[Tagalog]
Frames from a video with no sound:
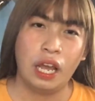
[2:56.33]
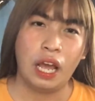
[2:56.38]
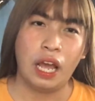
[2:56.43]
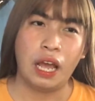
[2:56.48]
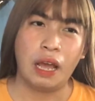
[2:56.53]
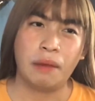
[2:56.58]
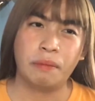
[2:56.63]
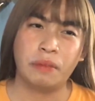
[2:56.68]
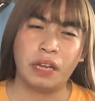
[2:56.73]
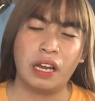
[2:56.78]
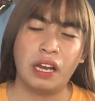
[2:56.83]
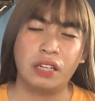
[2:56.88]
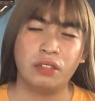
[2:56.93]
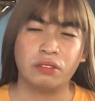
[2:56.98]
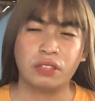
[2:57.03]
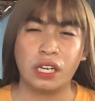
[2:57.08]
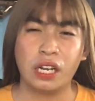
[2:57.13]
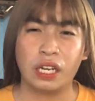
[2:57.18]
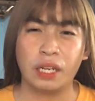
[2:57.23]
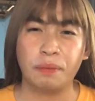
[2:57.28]
Um, ang
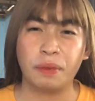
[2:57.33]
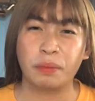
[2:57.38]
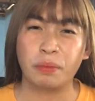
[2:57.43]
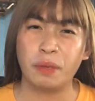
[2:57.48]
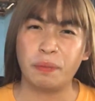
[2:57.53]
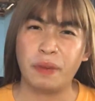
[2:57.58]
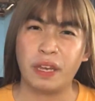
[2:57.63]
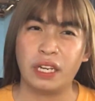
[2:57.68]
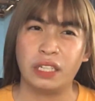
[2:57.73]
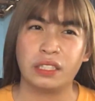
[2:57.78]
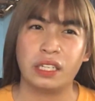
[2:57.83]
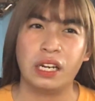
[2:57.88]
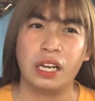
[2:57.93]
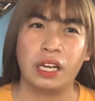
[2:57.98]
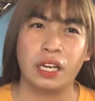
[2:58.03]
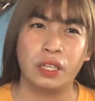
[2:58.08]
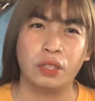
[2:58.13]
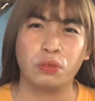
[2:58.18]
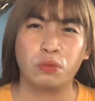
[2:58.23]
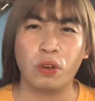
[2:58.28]
ano talaga, pag may pera
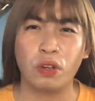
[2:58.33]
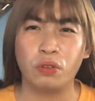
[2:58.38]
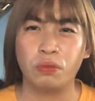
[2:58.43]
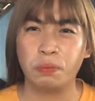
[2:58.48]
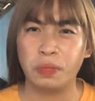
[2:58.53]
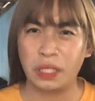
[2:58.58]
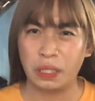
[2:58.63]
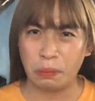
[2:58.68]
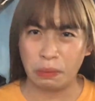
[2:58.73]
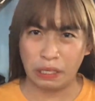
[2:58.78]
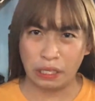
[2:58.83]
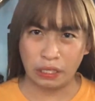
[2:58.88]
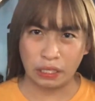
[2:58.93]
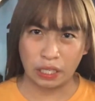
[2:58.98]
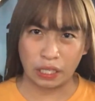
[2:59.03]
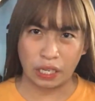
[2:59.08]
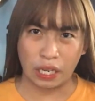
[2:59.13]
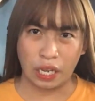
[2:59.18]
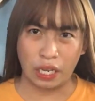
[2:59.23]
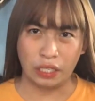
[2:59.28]
talaga yun, kung anong binibili
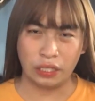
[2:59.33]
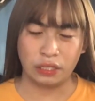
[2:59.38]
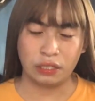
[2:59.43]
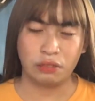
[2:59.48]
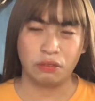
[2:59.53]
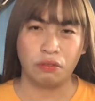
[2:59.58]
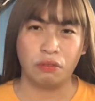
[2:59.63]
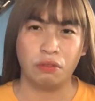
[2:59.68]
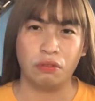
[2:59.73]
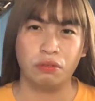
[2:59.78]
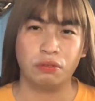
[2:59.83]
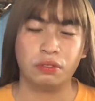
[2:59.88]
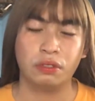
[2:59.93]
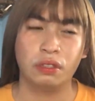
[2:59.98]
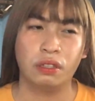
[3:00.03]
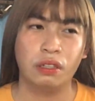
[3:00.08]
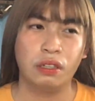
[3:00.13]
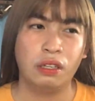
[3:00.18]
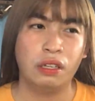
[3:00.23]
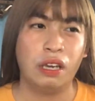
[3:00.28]
niya guys. So,
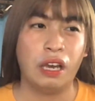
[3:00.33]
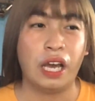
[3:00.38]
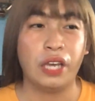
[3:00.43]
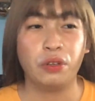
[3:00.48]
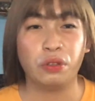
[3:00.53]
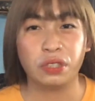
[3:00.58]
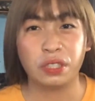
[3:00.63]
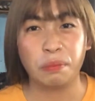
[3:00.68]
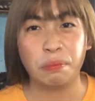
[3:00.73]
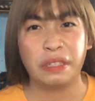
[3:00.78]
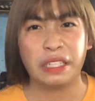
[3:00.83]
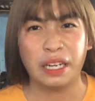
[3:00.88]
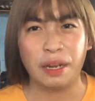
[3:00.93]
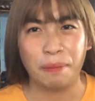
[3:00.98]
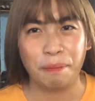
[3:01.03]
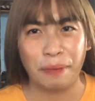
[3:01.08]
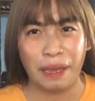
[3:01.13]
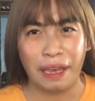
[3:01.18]
ayoko siyang bigyan ng